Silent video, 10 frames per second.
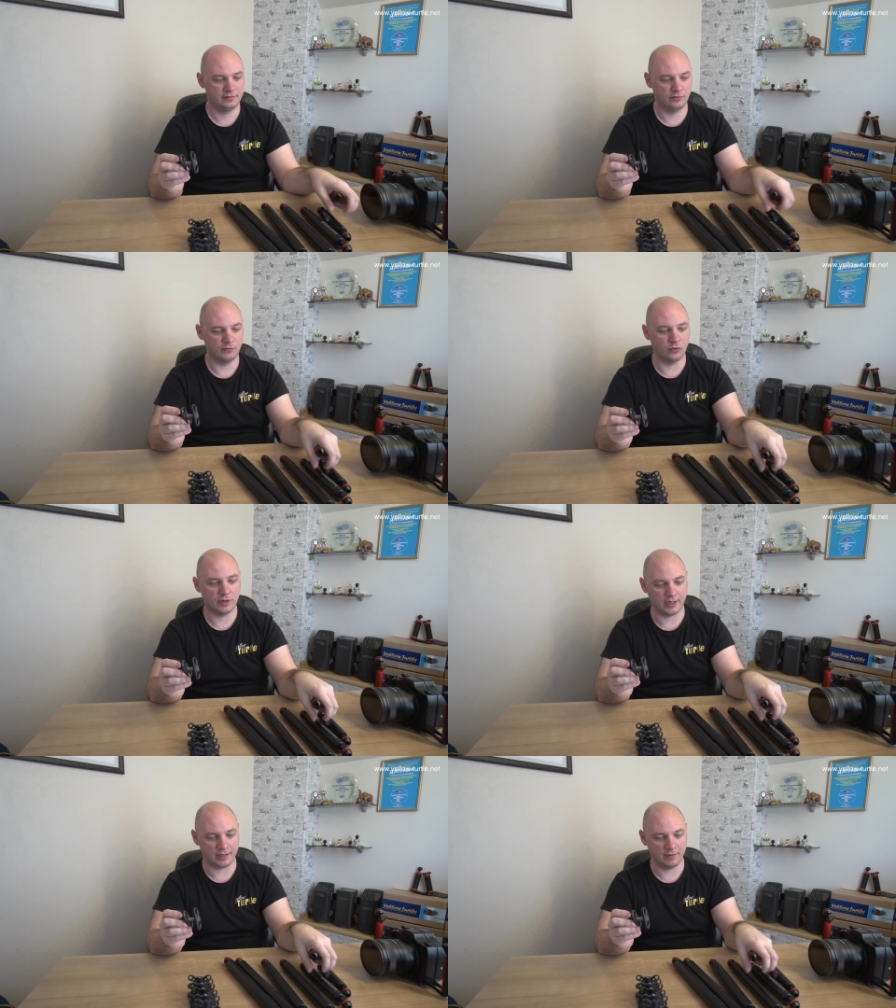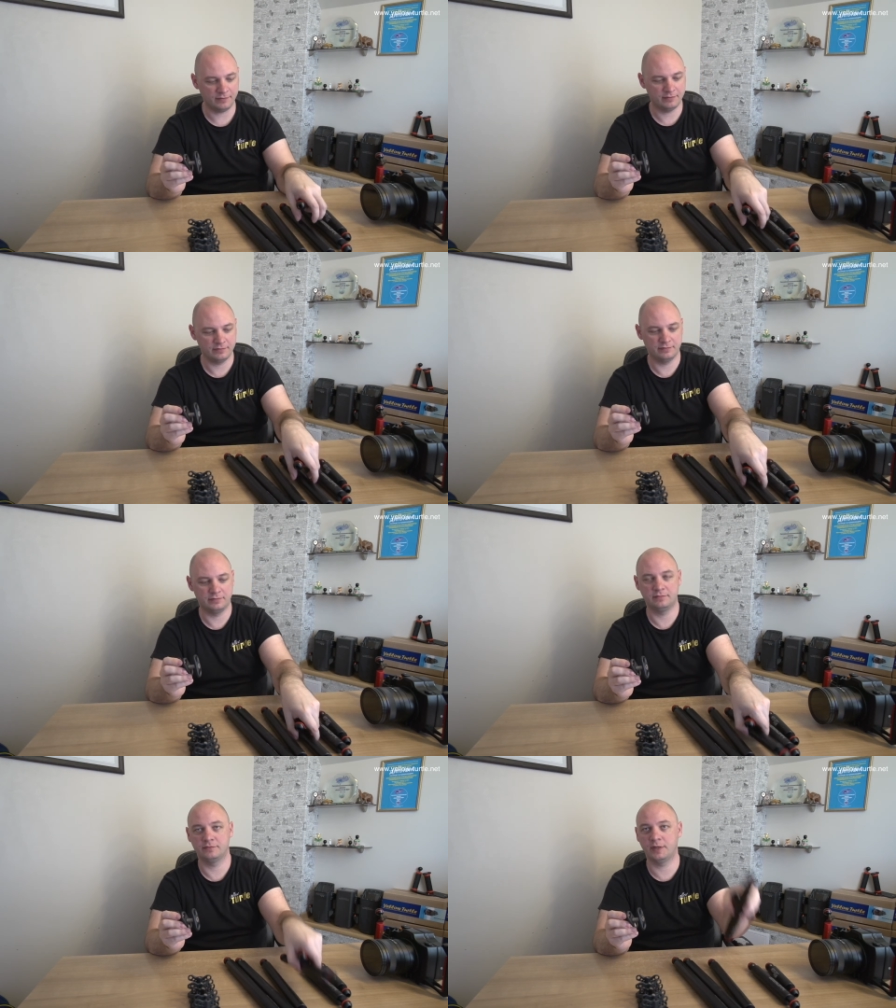двух армов,
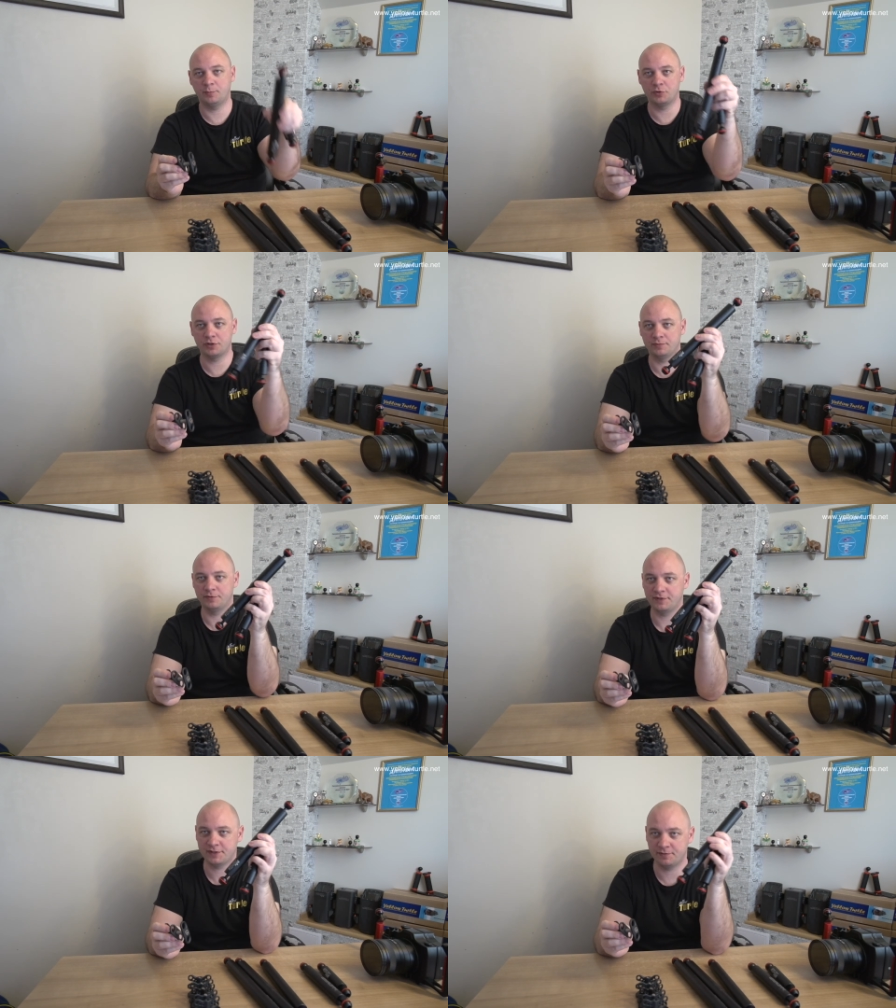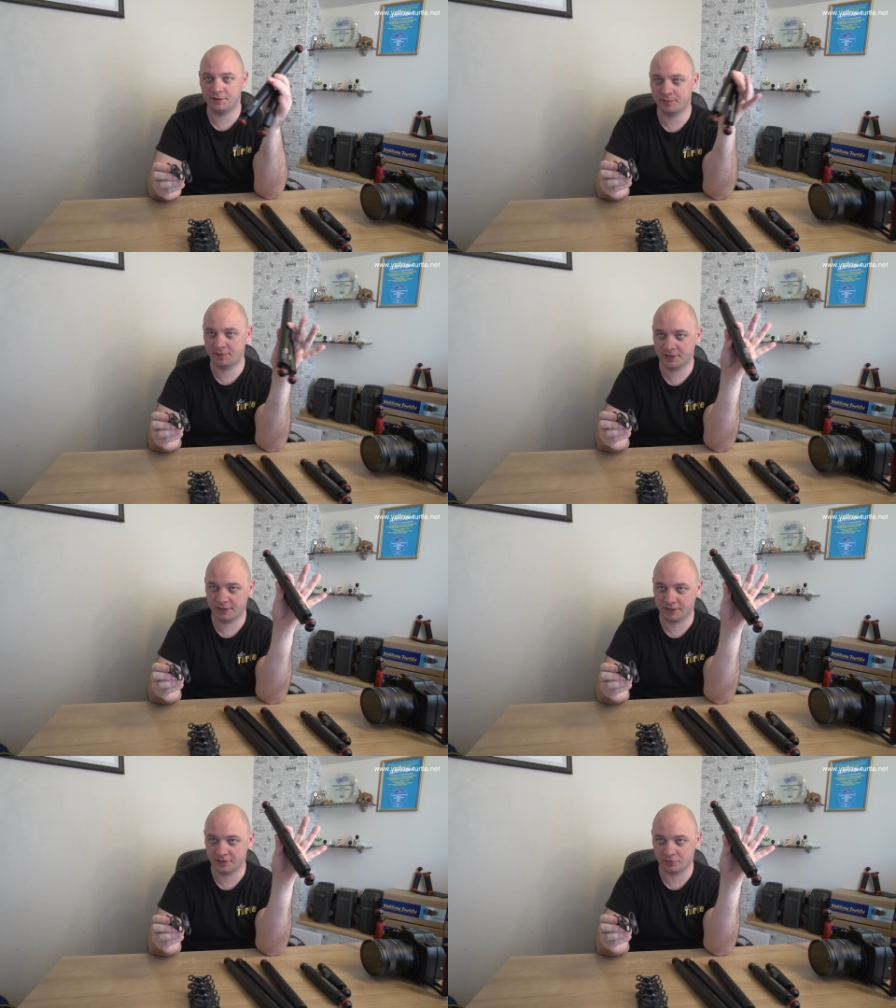допустим
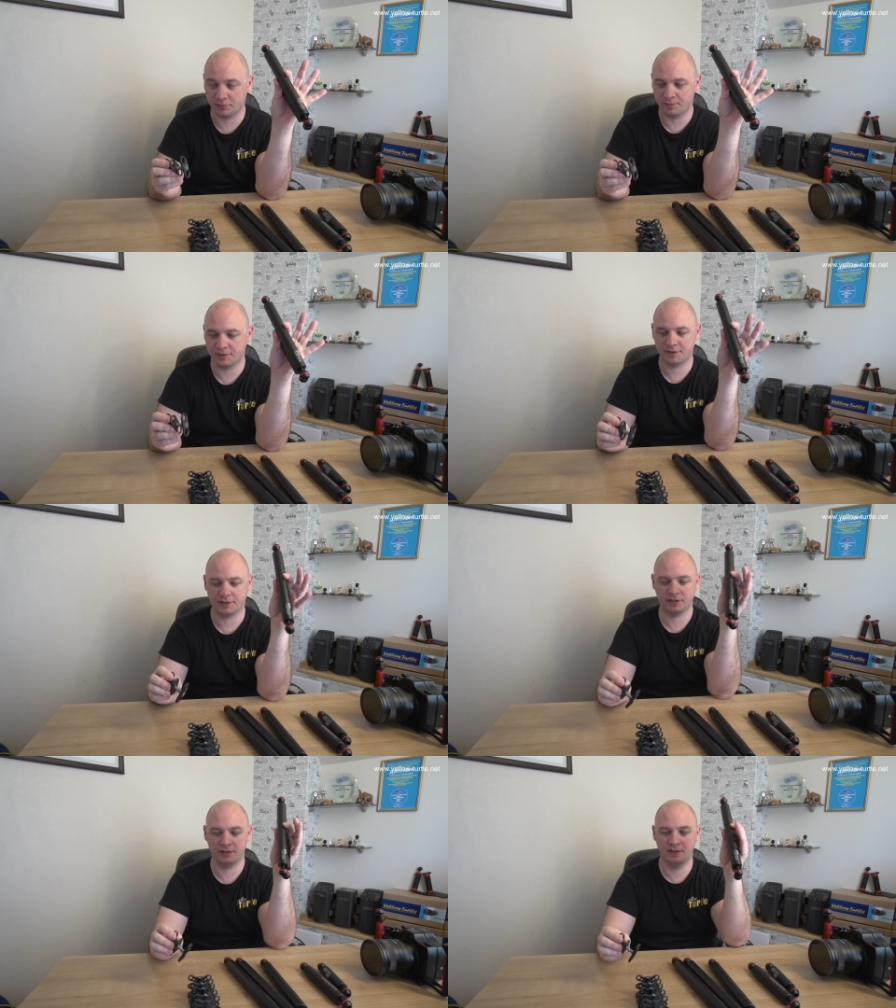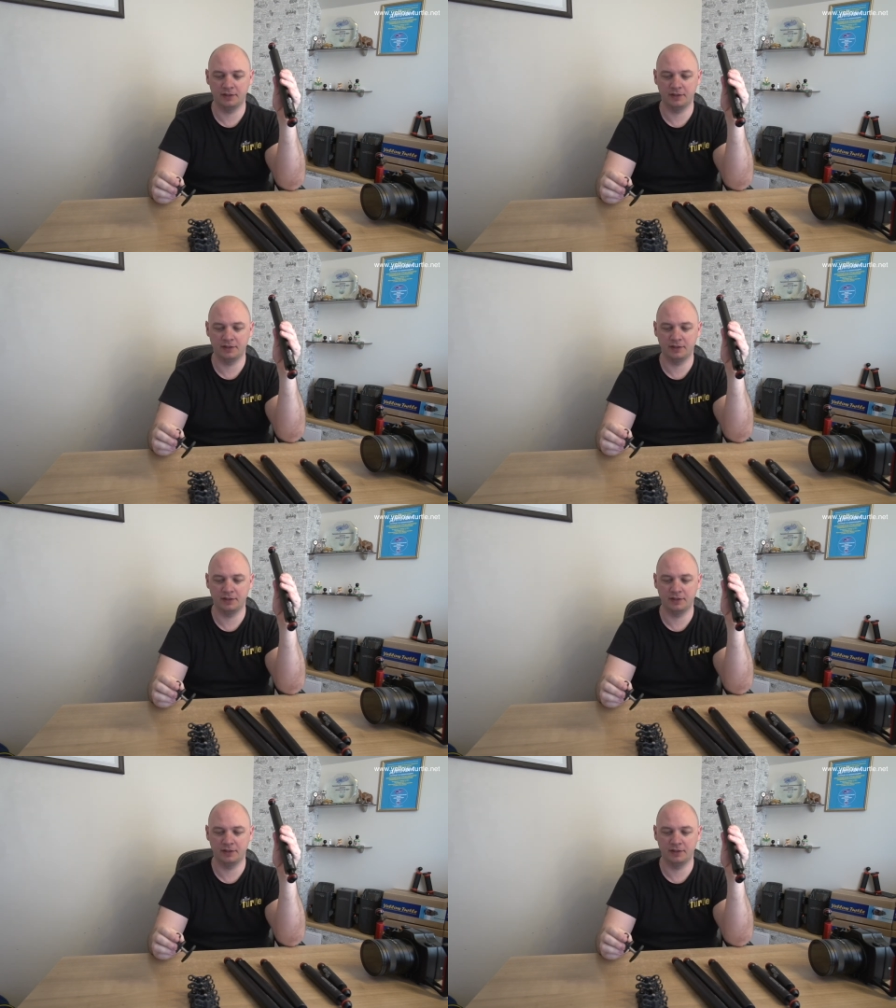280 и 150,